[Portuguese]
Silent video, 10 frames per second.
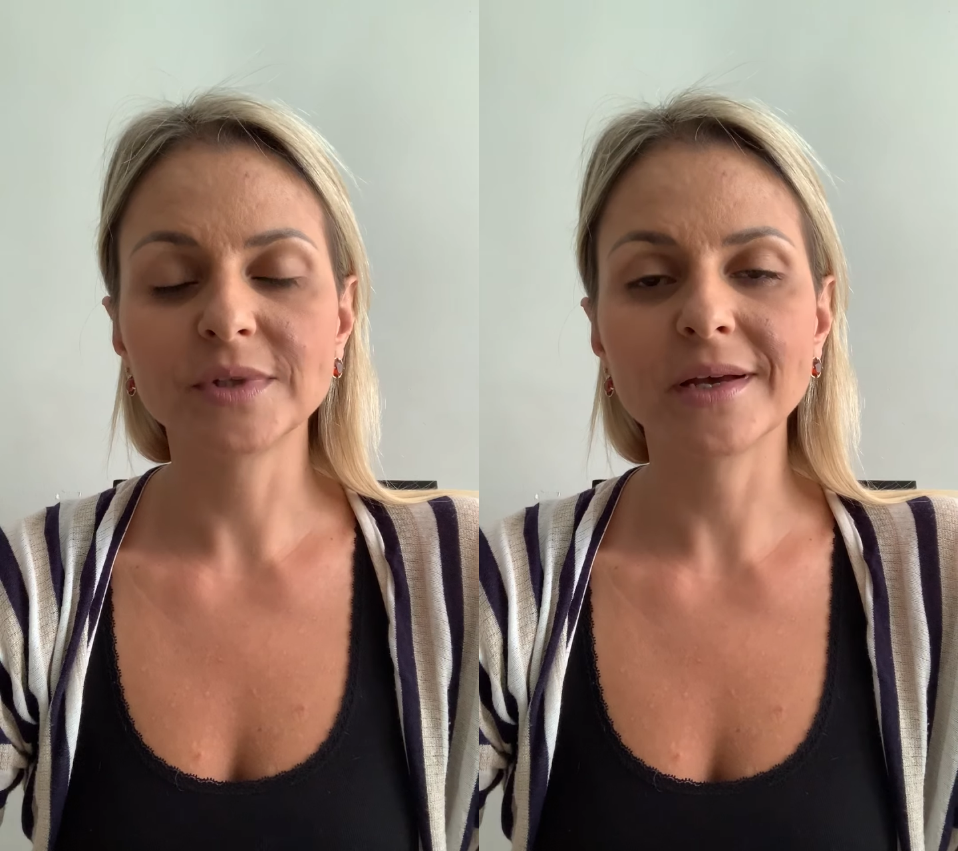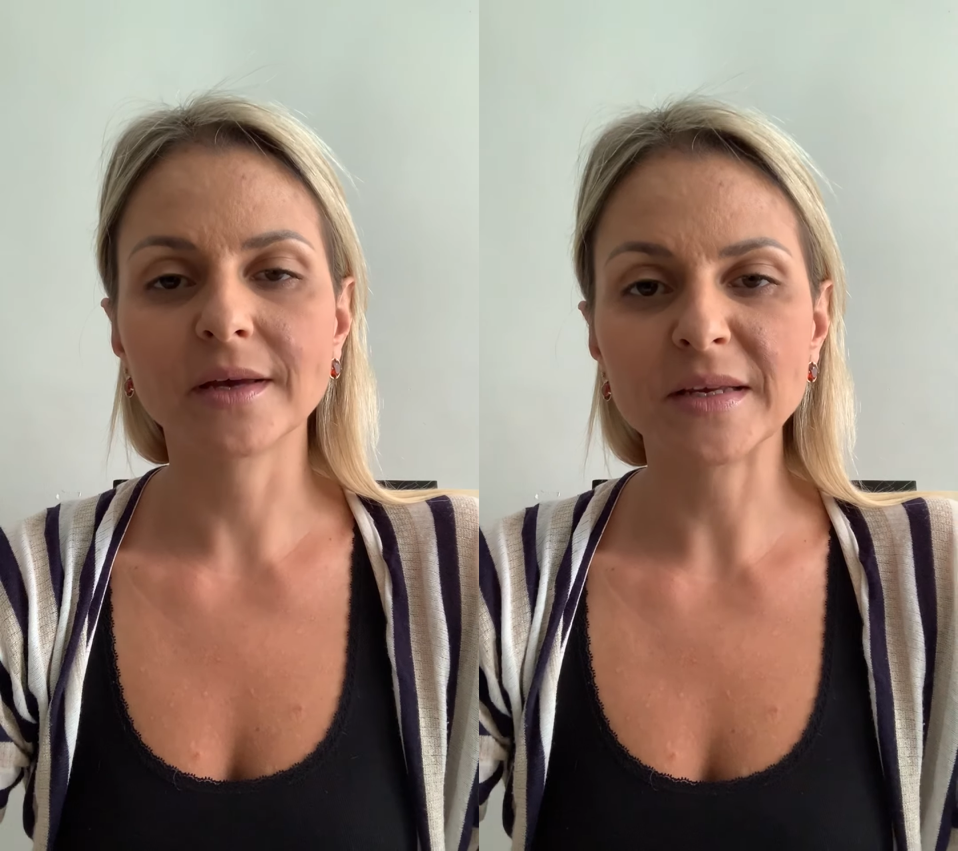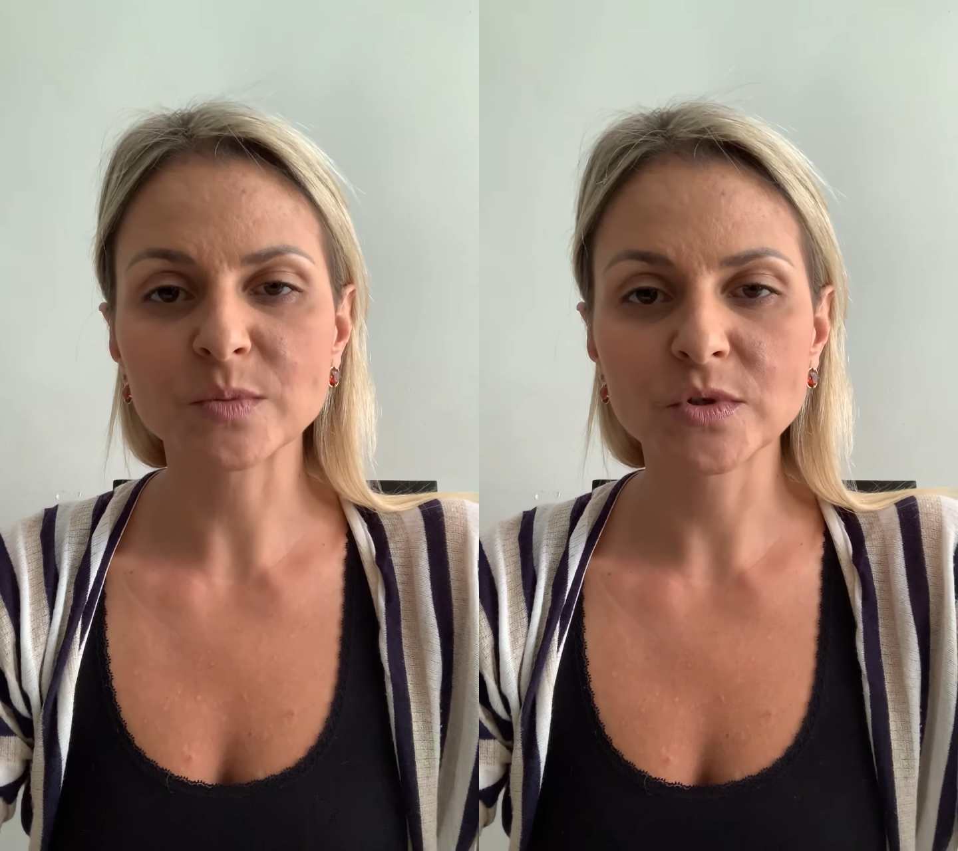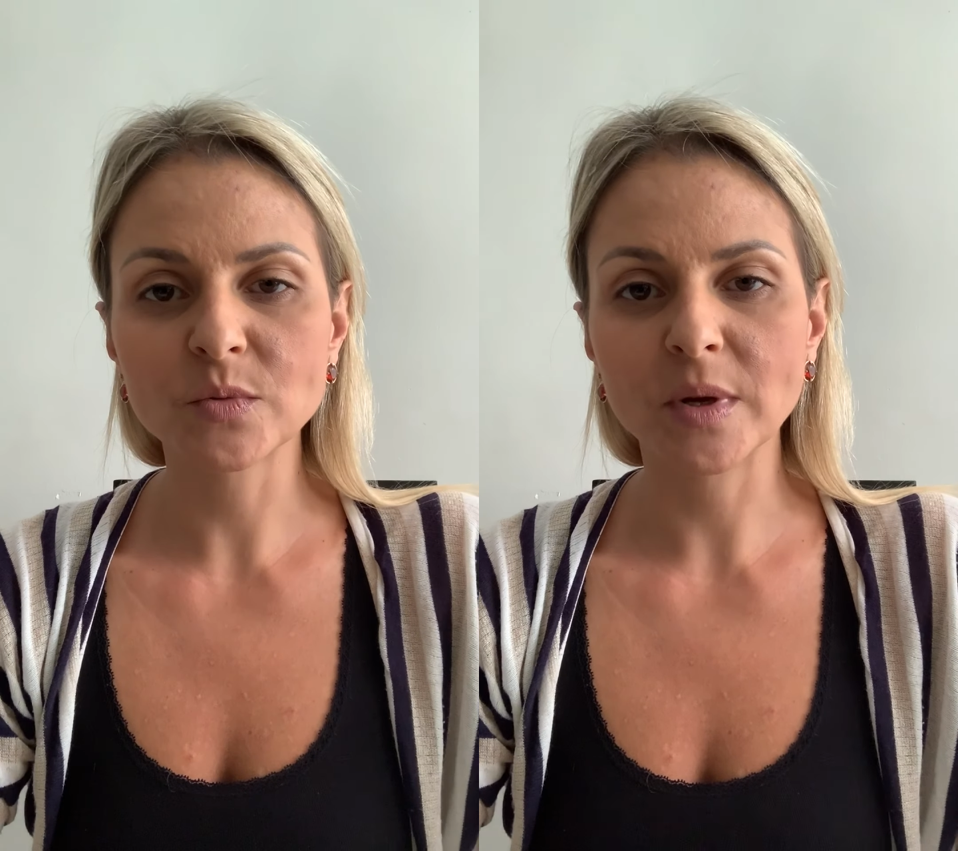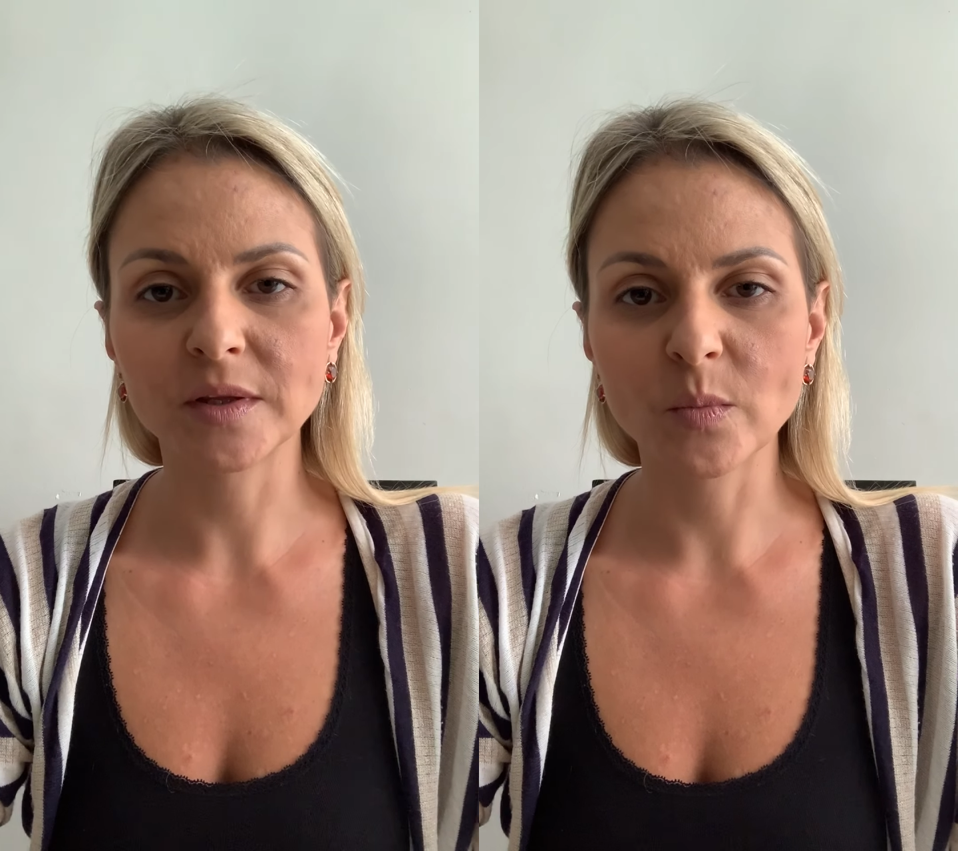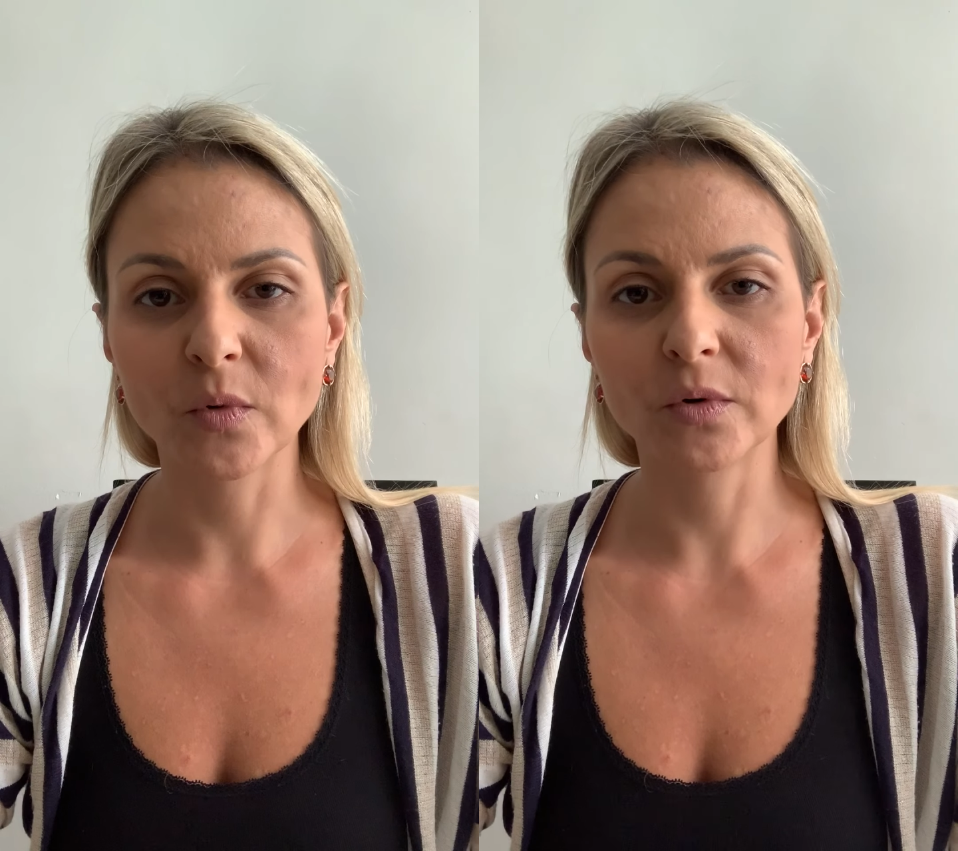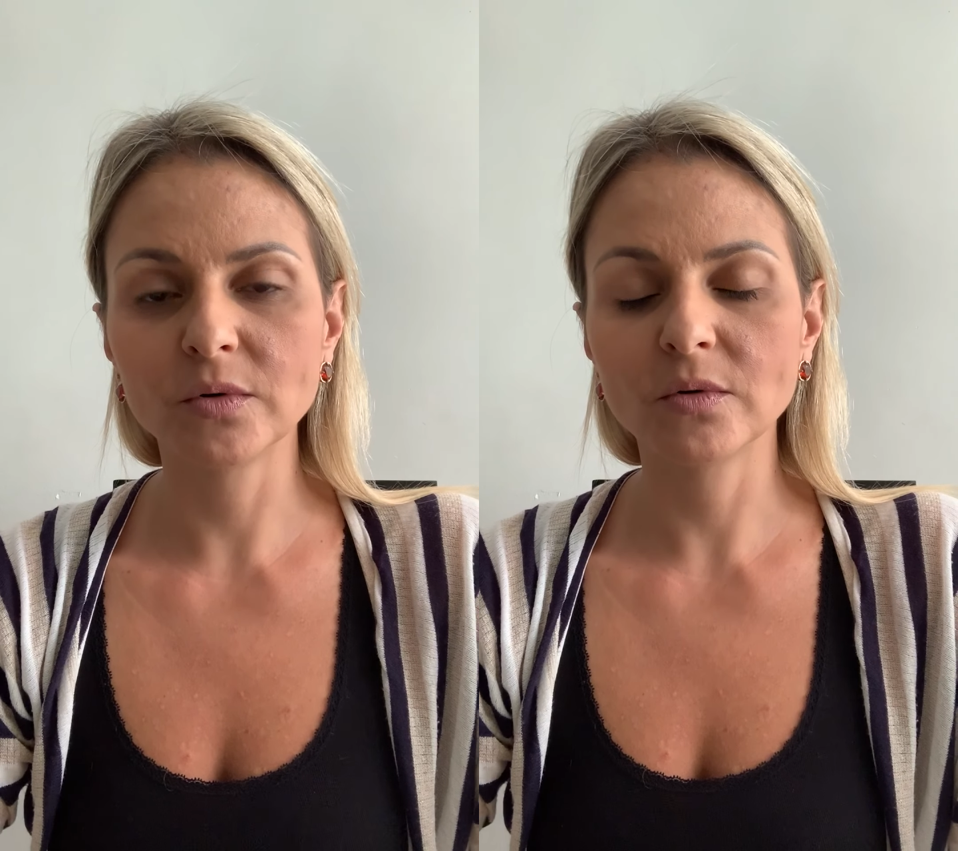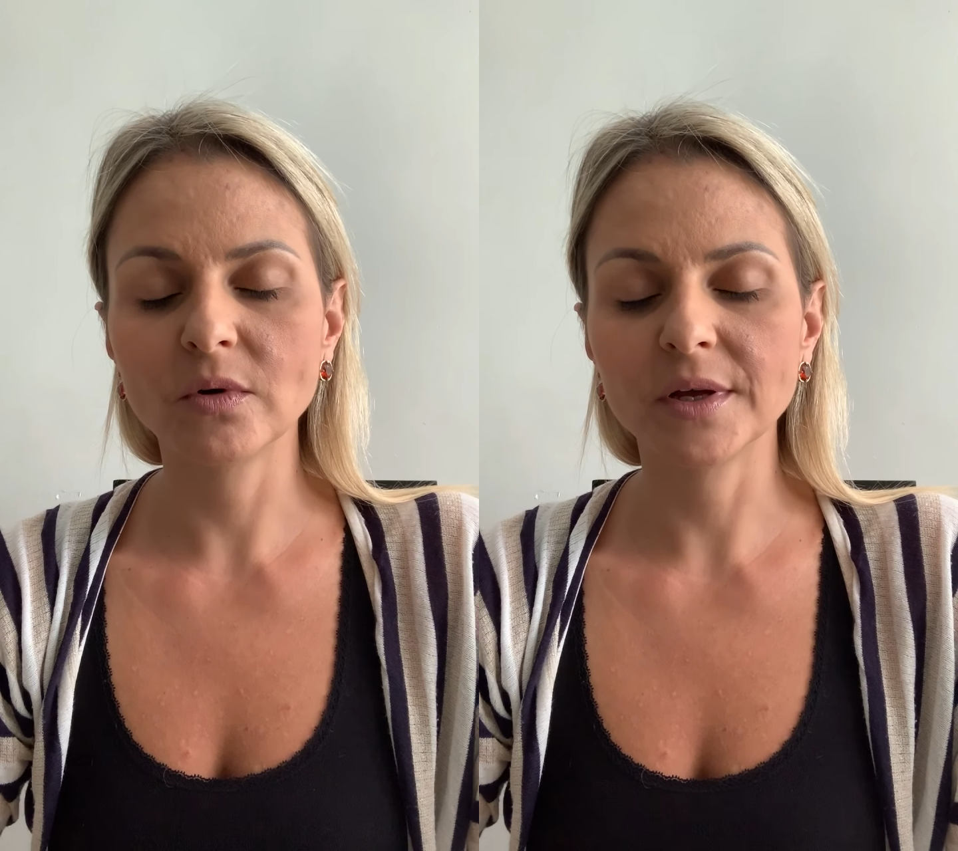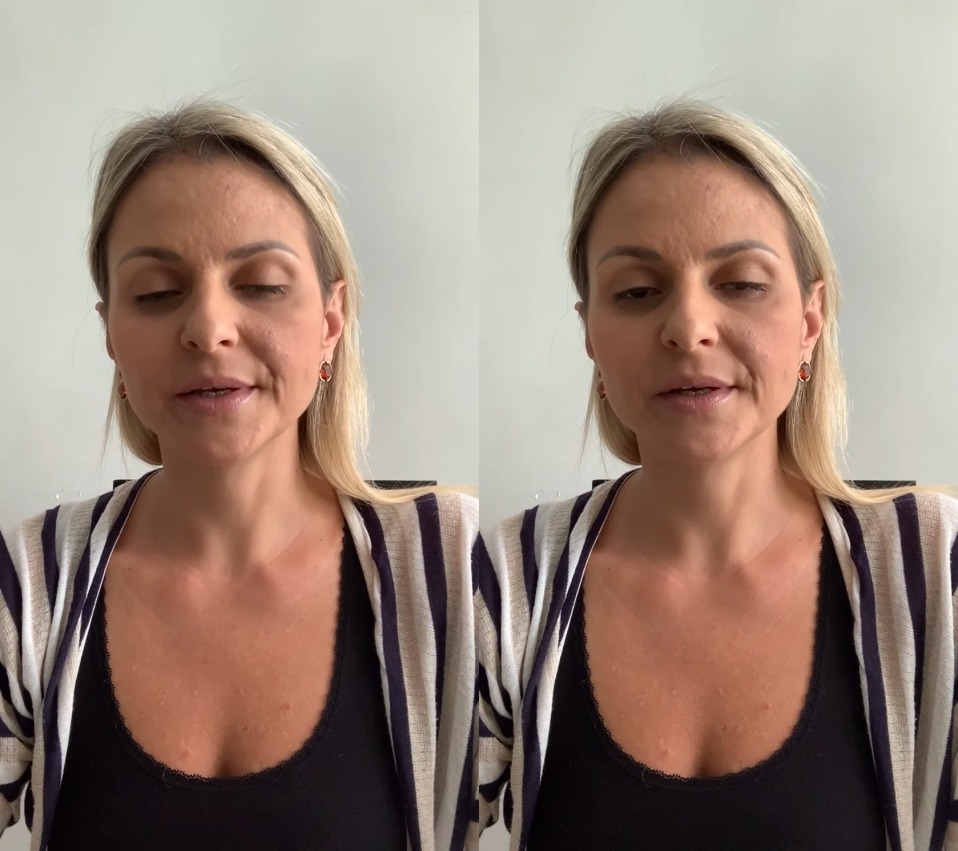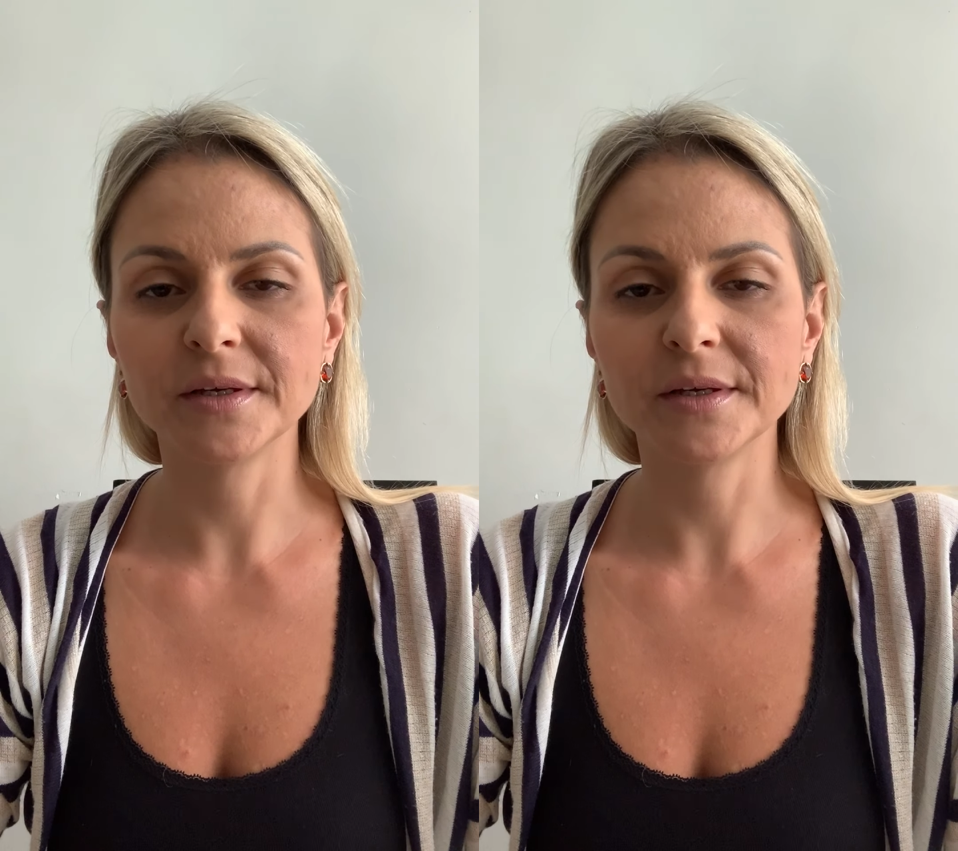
decréscimo de patrimônio é,